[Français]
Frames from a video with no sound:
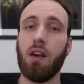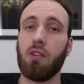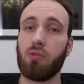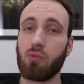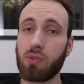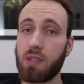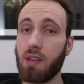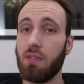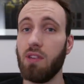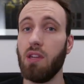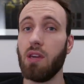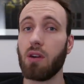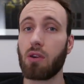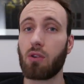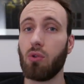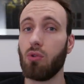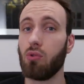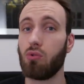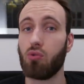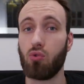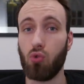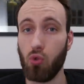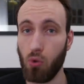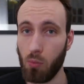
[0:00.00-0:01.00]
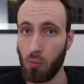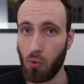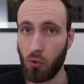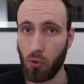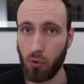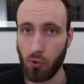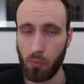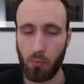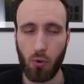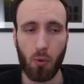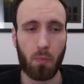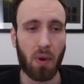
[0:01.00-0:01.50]
Donc ça veut dire que tout le
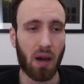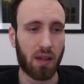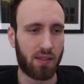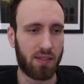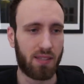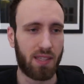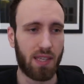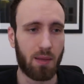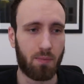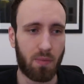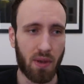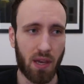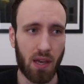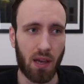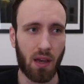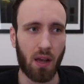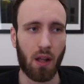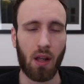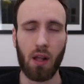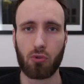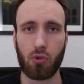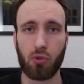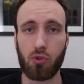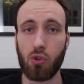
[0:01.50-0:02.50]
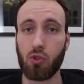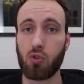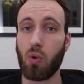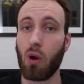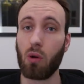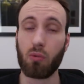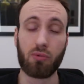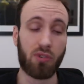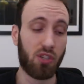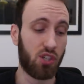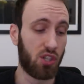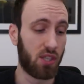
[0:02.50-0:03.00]
monde peut participer, que ce soit
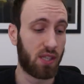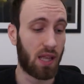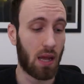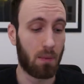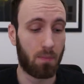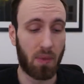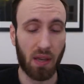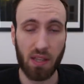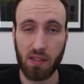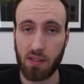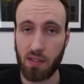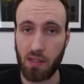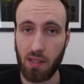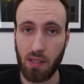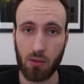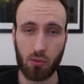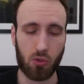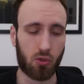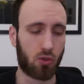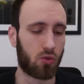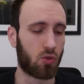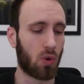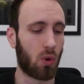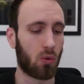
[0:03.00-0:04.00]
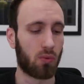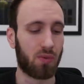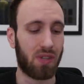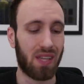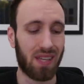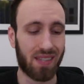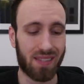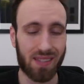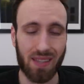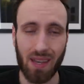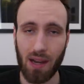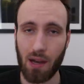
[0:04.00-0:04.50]
en digital painting, que ce soit en
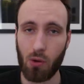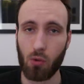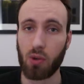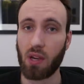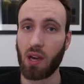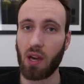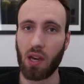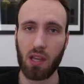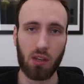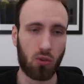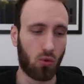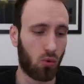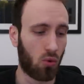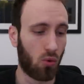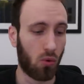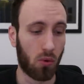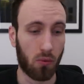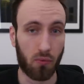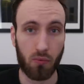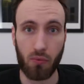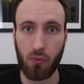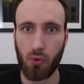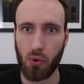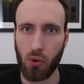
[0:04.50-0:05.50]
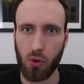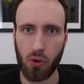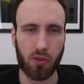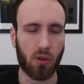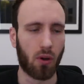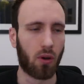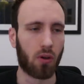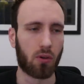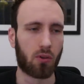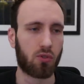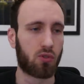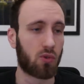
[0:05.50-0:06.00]
dessin, au crayon, au
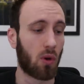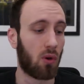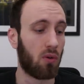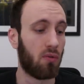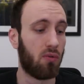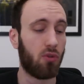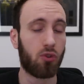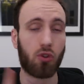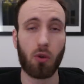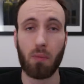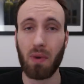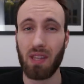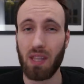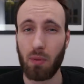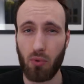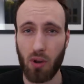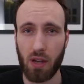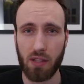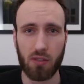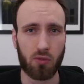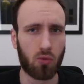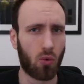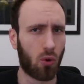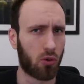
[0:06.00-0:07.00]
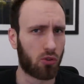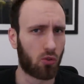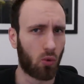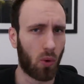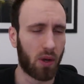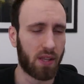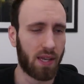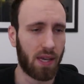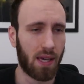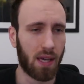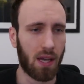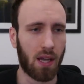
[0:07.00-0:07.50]
feutre, que ce soit en photomanipulation, en
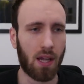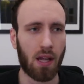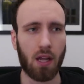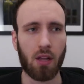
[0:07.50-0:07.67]
3D,